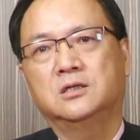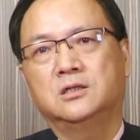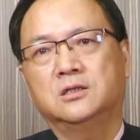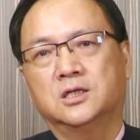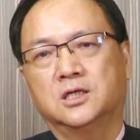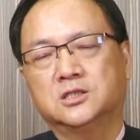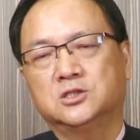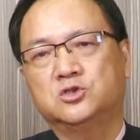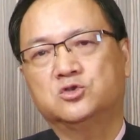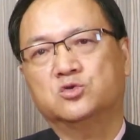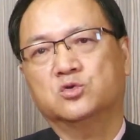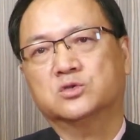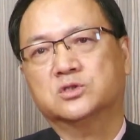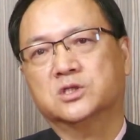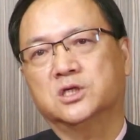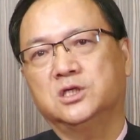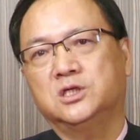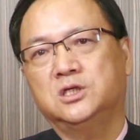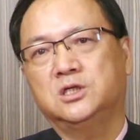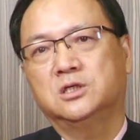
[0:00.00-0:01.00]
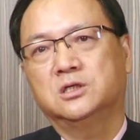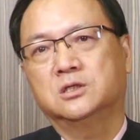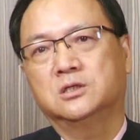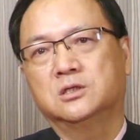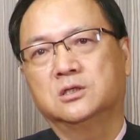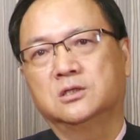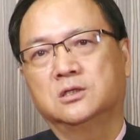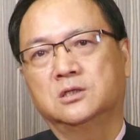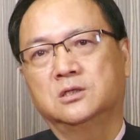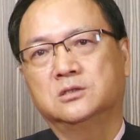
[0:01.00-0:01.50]
他去做生意，
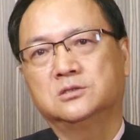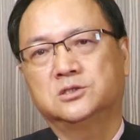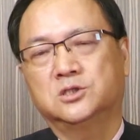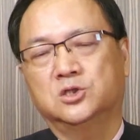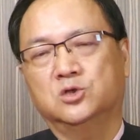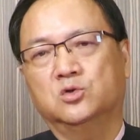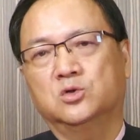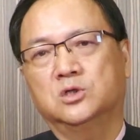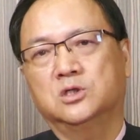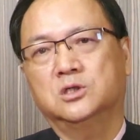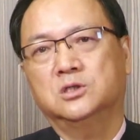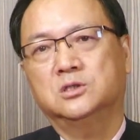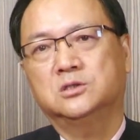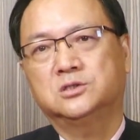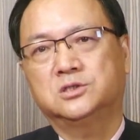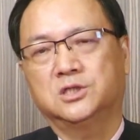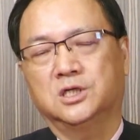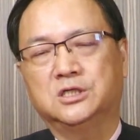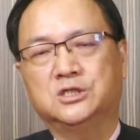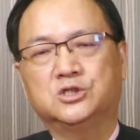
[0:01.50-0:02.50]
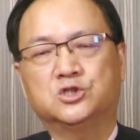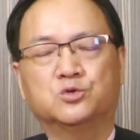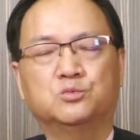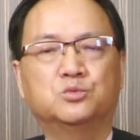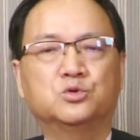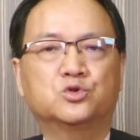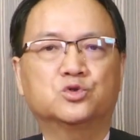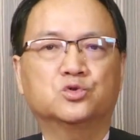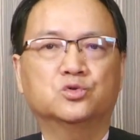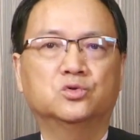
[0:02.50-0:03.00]
结果呢钱存
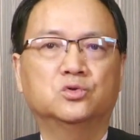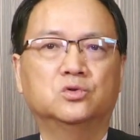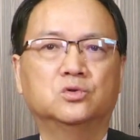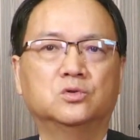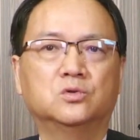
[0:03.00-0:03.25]
不住。